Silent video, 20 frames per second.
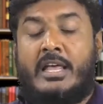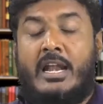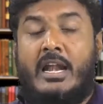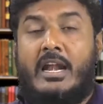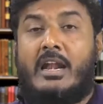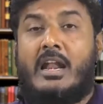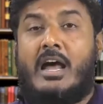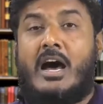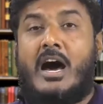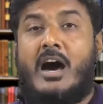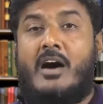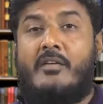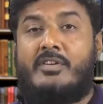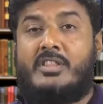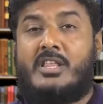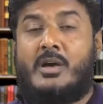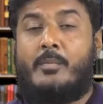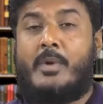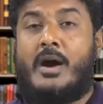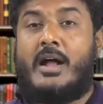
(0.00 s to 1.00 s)
எல்லா
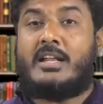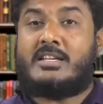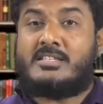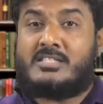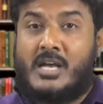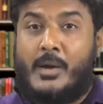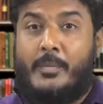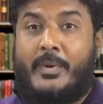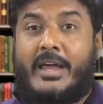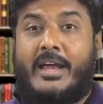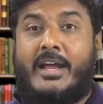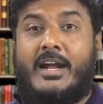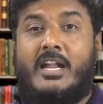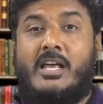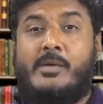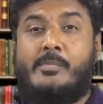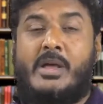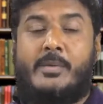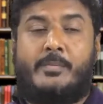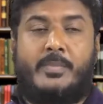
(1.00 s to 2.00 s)
விதமான
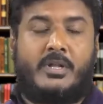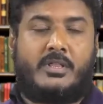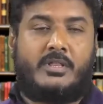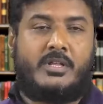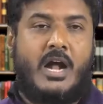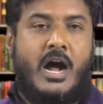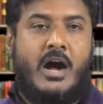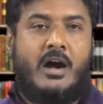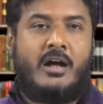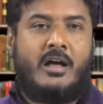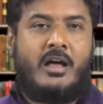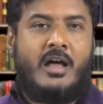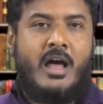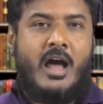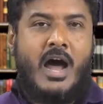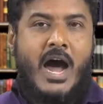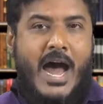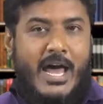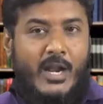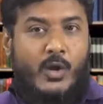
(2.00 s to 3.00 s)
சபைகளையும் பயன்படுத்துகிறான்
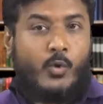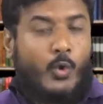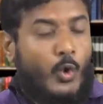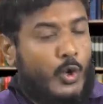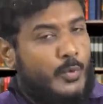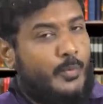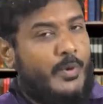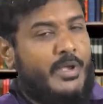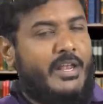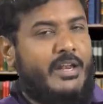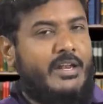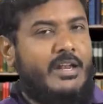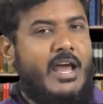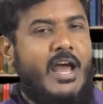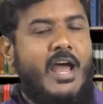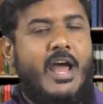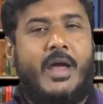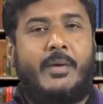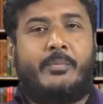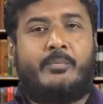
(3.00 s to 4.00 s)
அதில் கொடுமை என்ன
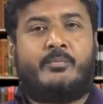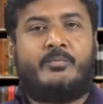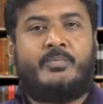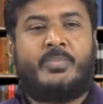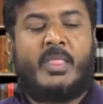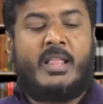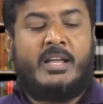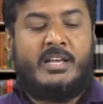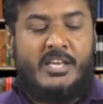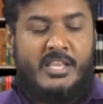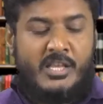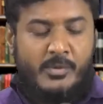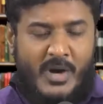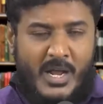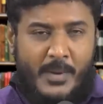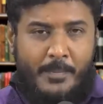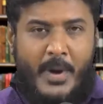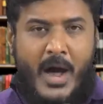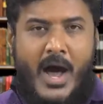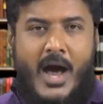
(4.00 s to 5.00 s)
இது
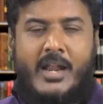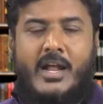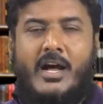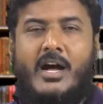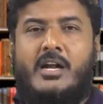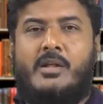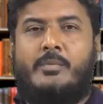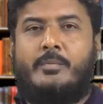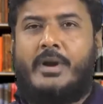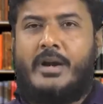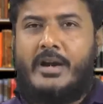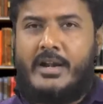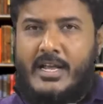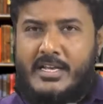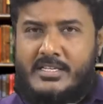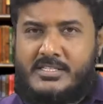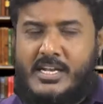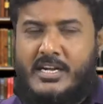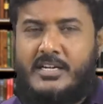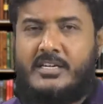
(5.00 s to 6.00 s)
மாதிரி பாராளுமன்ற
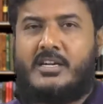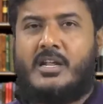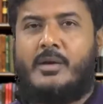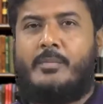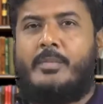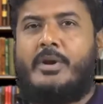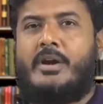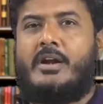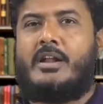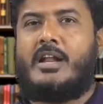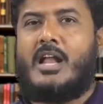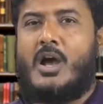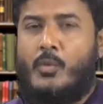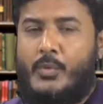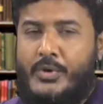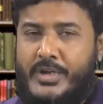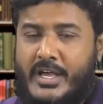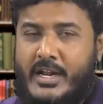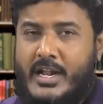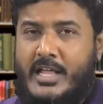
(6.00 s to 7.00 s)
சட்டமன்ற
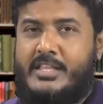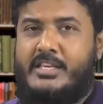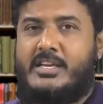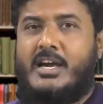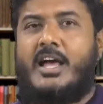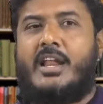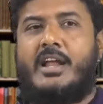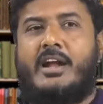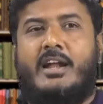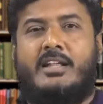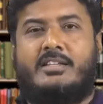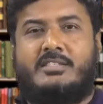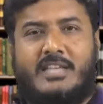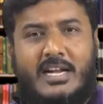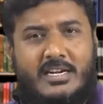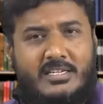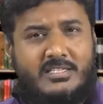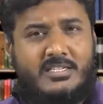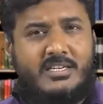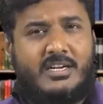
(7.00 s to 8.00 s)
உயர் அதிகாரிகளை
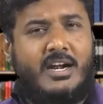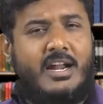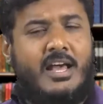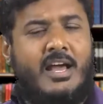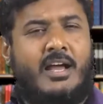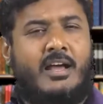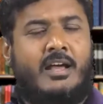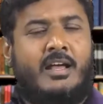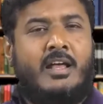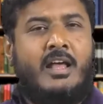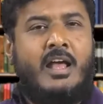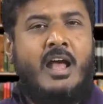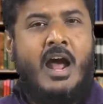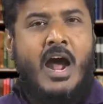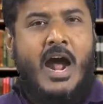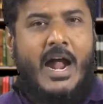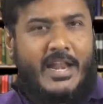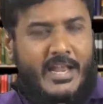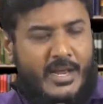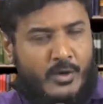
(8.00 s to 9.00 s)
ஜட்ஜுகளை
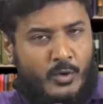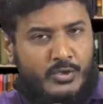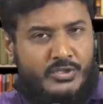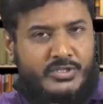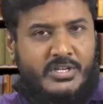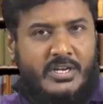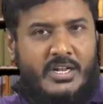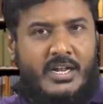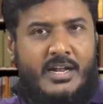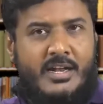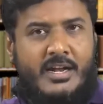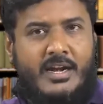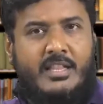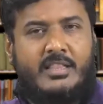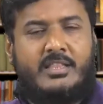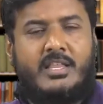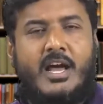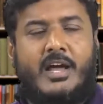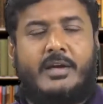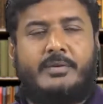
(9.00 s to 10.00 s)
அன்னைக்கு கொச்சியில்
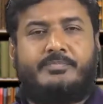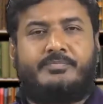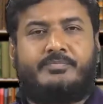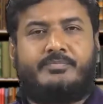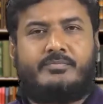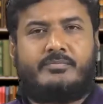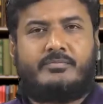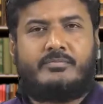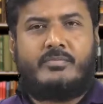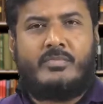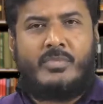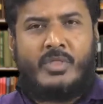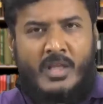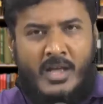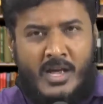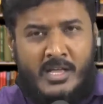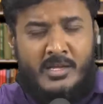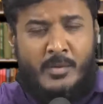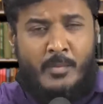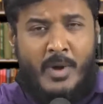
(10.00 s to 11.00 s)
நடந்த
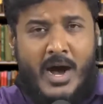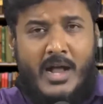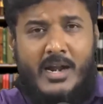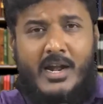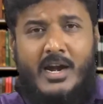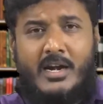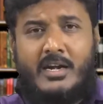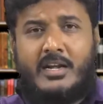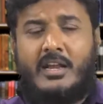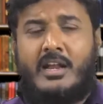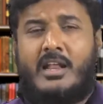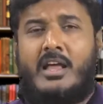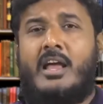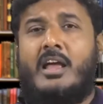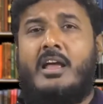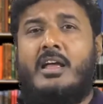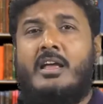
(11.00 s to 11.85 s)
அந்த மாநாட்டில்